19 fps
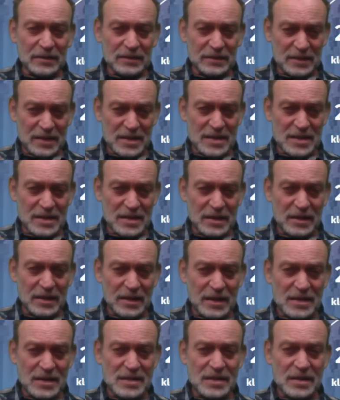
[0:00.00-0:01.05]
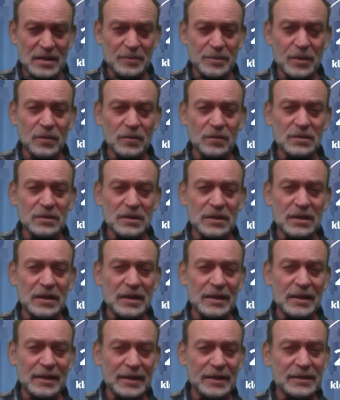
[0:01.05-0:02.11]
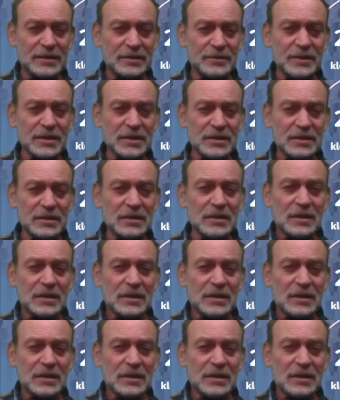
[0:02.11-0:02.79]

dass jetzt der Punkt erreicht wird,